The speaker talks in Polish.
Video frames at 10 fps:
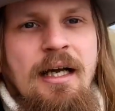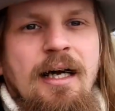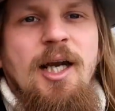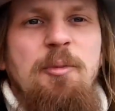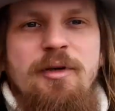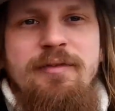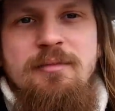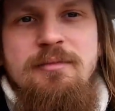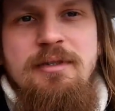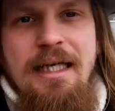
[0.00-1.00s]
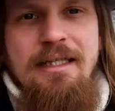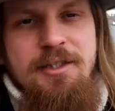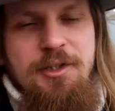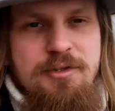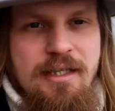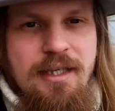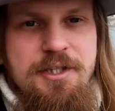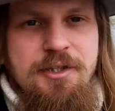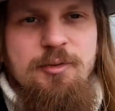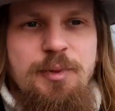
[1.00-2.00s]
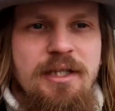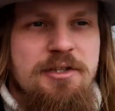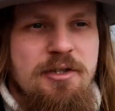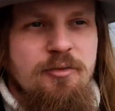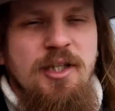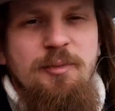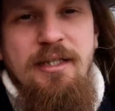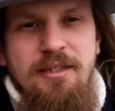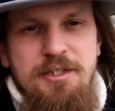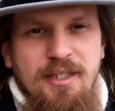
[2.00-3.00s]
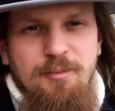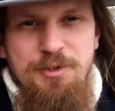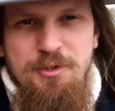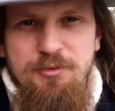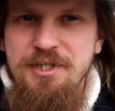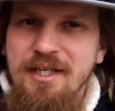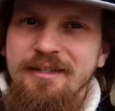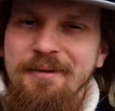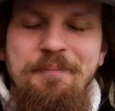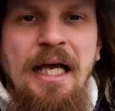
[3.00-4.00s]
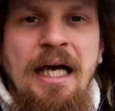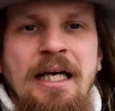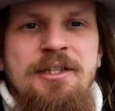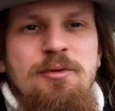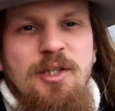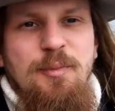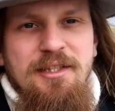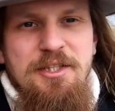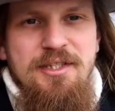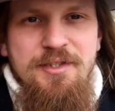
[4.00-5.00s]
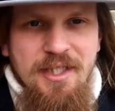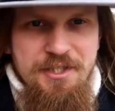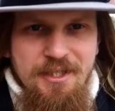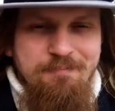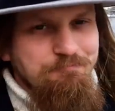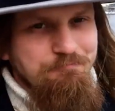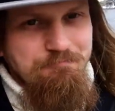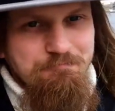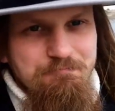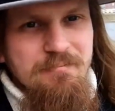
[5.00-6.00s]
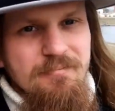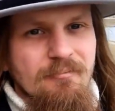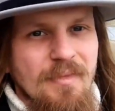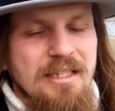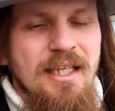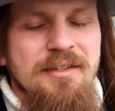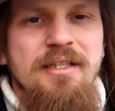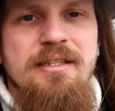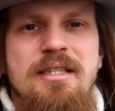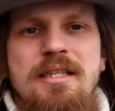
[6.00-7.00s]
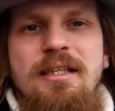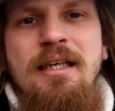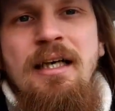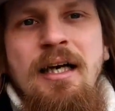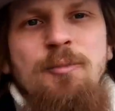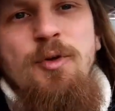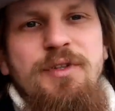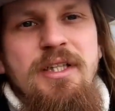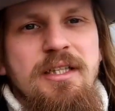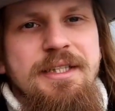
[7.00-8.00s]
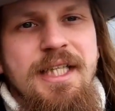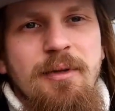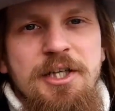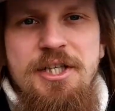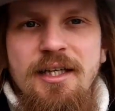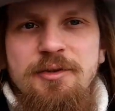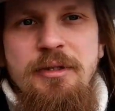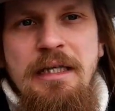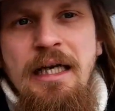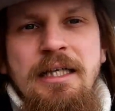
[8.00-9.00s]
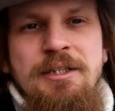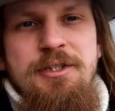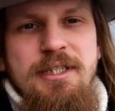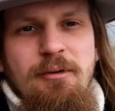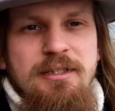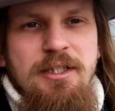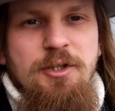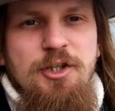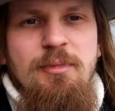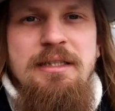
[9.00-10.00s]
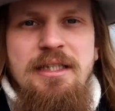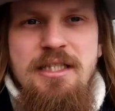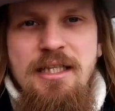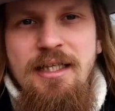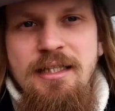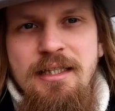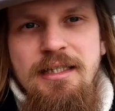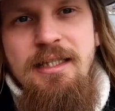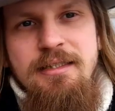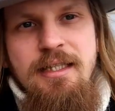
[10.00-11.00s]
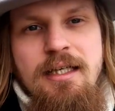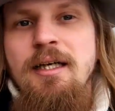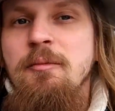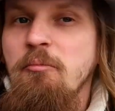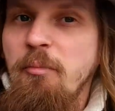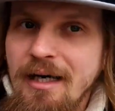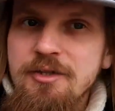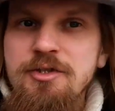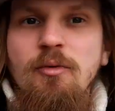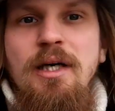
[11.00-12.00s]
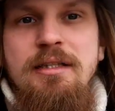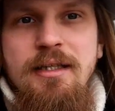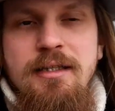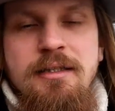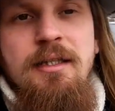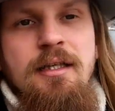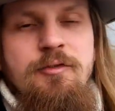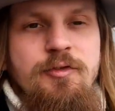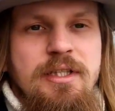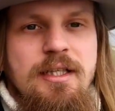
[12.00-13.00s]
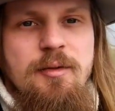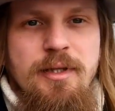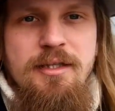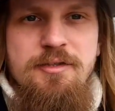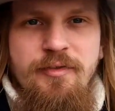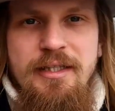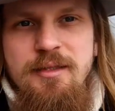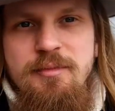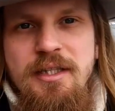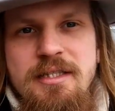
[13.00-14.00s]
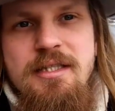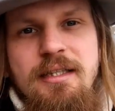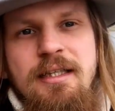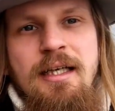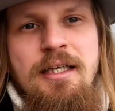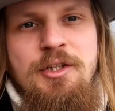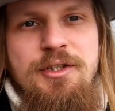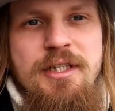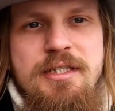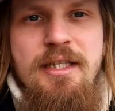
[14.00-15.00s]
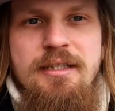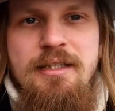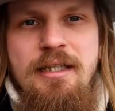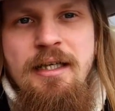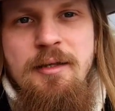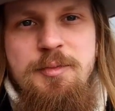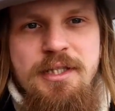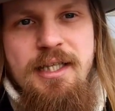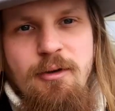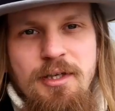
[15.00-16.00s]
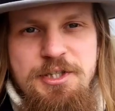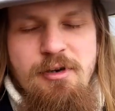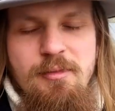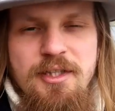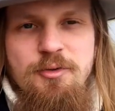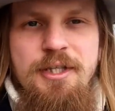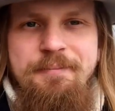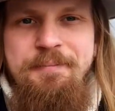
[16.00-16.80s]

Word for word: albowiem kartki o zakazie kąpieli są tutaj praktycznie na porządku dziennym. Są one praktycznie wszędzie. Tak więc y, po willi nie ma śladu, została tylko romantyczna legenda, bardzo ładna willa, bardzo fajne miejsce, no niestety przegrała z siłami natury.